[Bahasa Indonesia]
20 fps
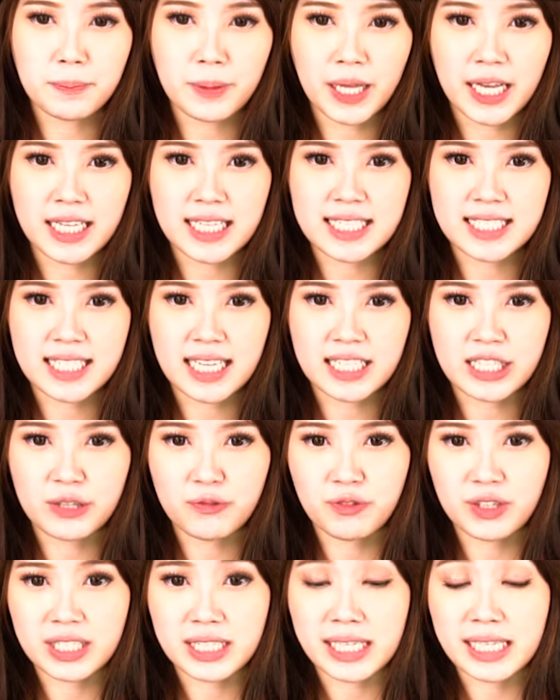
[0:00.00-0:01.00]
perilisan
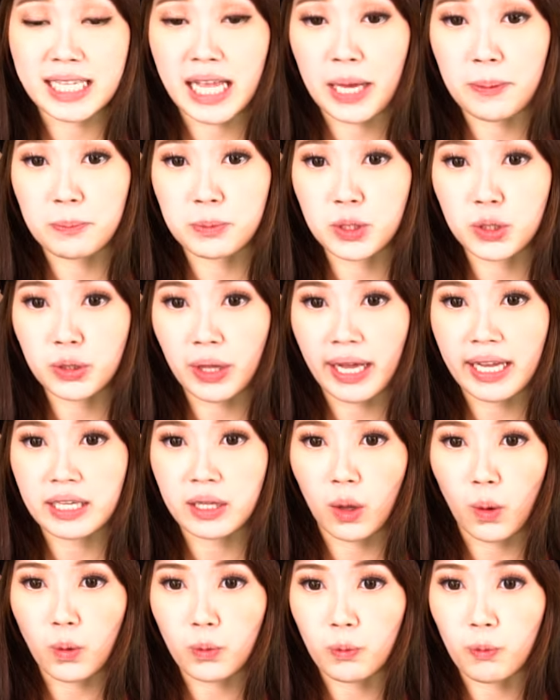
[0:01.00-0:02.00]
DVD dan Blu-ray
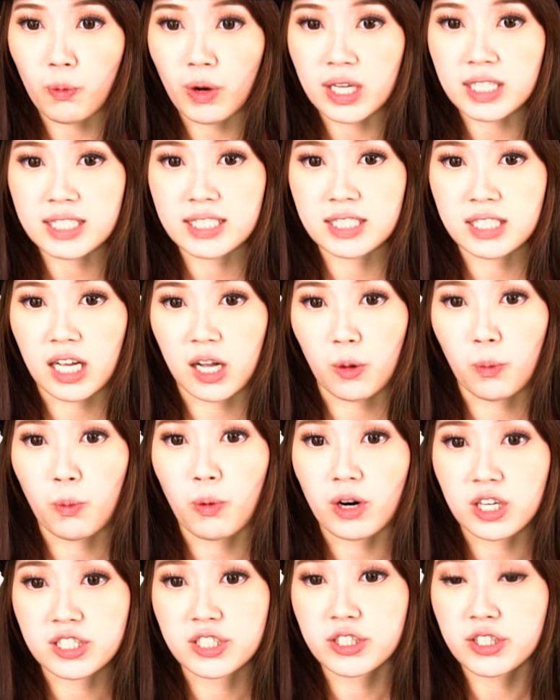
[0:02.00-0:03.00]
Rogue One Star
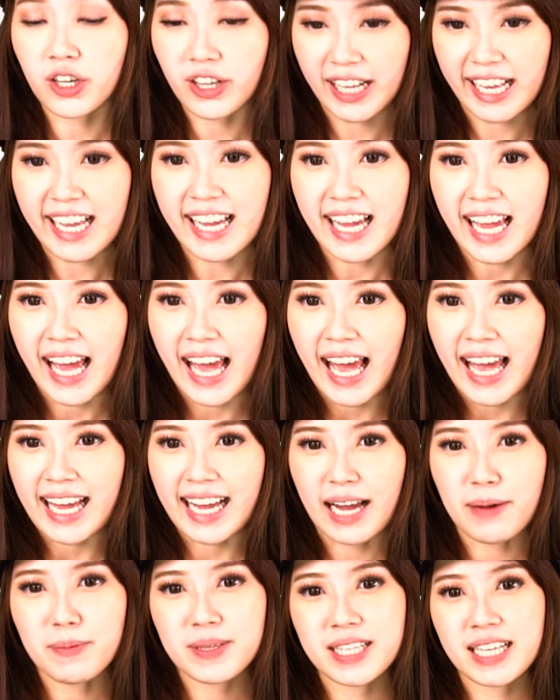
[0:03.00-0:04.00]
Wars Story,
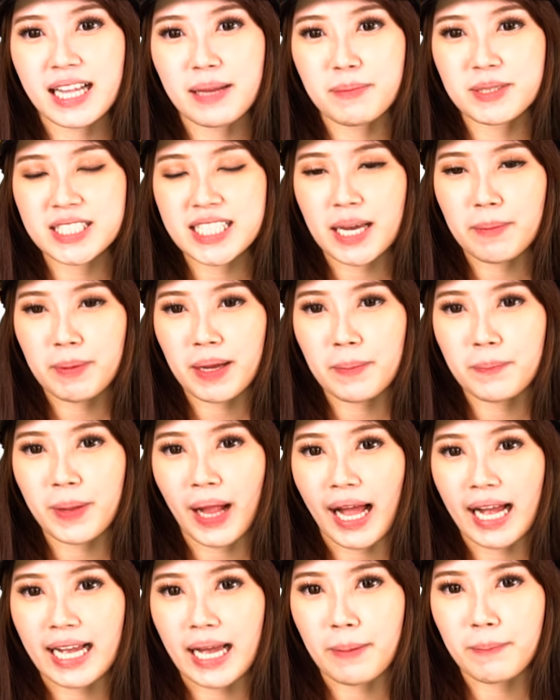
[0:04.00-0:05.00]
kami telah menyiapkan
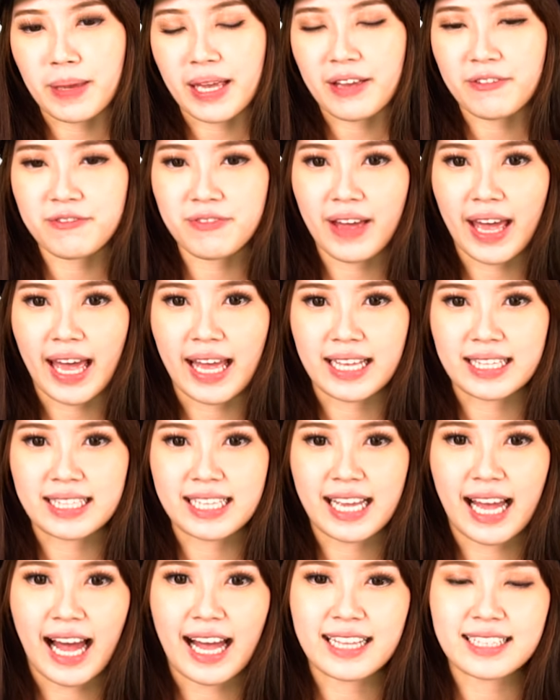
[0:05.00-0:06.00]
beragam event.
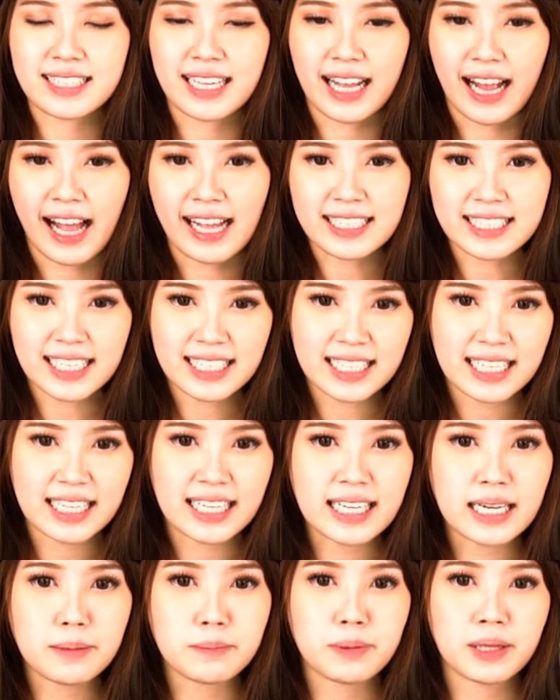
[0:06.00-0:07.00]
Di antaranya nih,
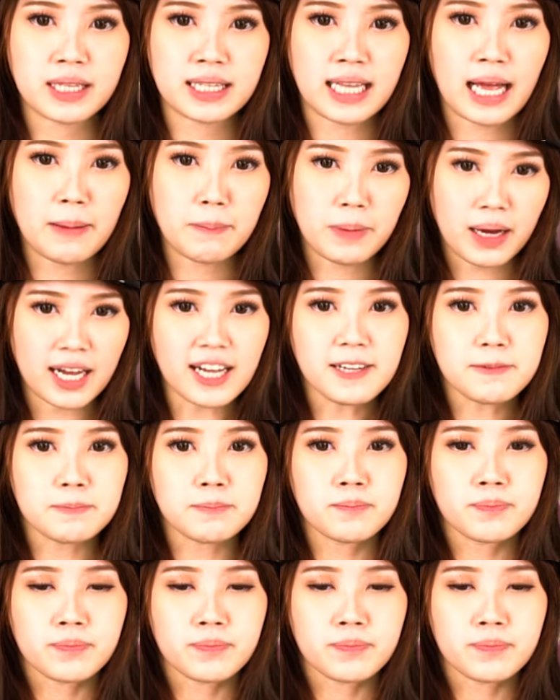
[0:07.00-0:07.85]
yang pertama,